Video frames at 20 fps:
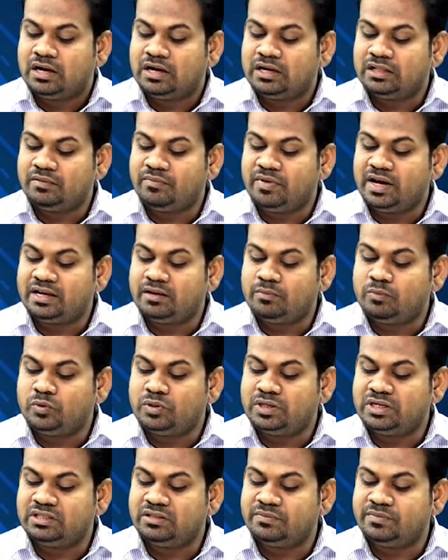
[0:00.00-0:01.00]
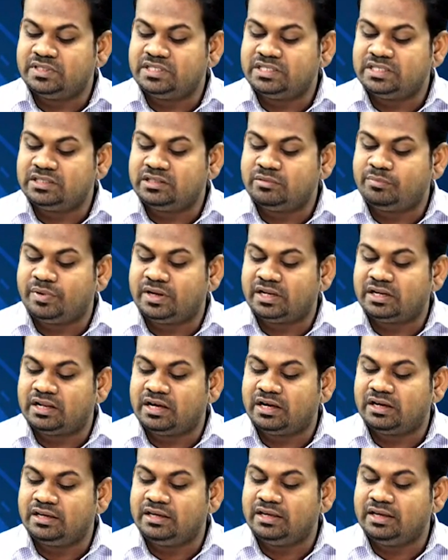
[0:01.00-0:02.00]
கடந்த வாரம் முன்னெடுத்த விஜயத்தின்
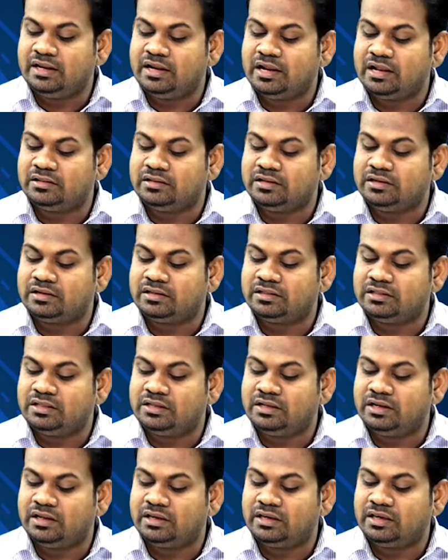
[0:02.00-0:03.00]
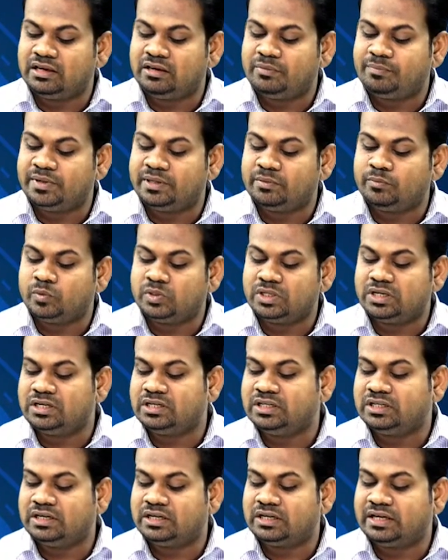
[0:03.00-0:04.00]
பலனாக இங்கிலாந்திலிருந்து இலங்கைக்கு பெரும்
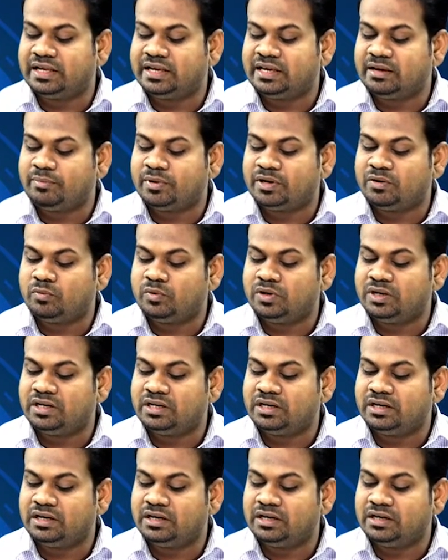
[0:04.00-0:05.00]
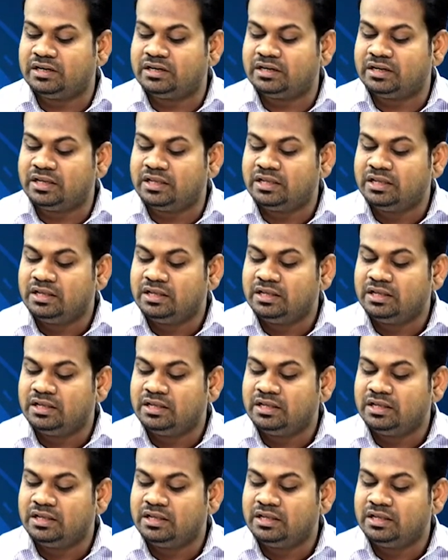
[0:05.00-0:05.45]
முதலீடுகள் கிடைக்கப்பெற உள்ளன என்ற